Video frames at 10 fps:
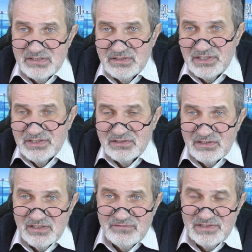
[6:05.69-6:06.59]
они
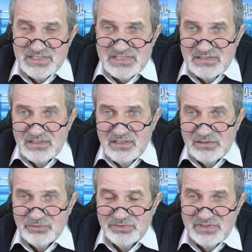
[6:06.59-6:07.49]
торговались на
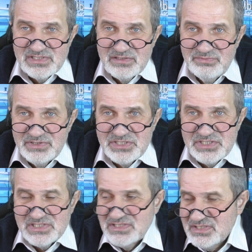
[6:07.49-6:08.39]
лондонской бирже,
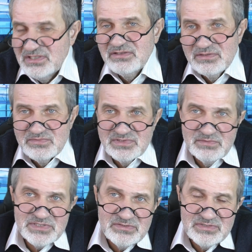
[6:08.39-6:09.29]
сейчас не знаю, там на
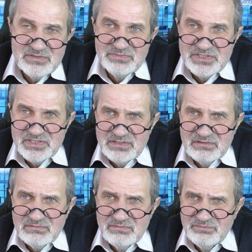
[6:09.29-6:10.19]
московской бирже,
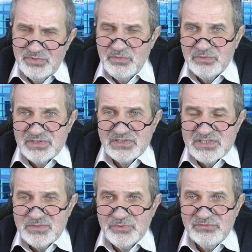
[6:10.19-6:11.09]
по-моему, они до
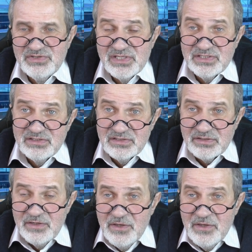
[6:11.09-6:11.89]
сих пор в виде АДР.